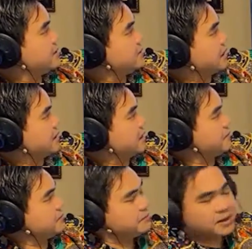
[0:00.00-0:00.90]
cái mảnh
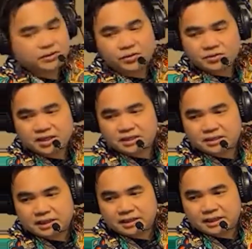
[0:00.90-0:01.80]
ghép mà đố
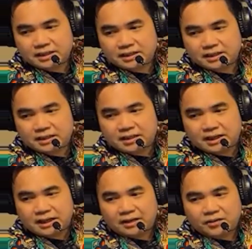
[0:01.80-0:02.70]
chữ vậy đó
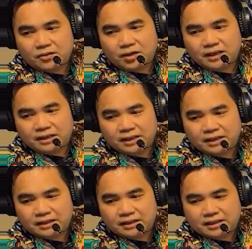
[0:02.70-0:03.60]
hay là đổ hình
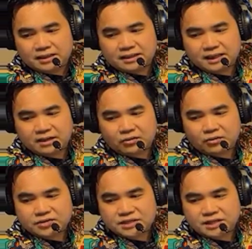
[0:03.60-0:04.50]
đó cái này
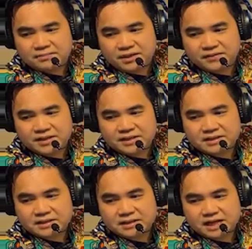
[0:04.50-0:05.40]
là bởi vì giữa
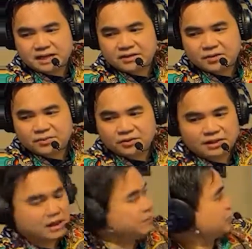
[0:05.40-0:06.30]
giữa đây có một
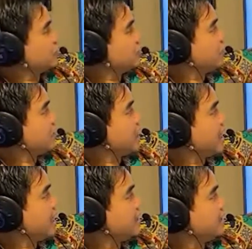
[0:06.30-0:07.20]
hình một cái cô
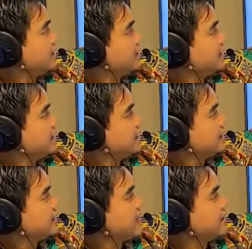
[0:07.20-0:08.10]
gái
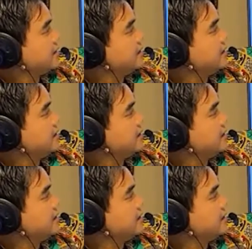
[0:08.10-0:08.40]
đang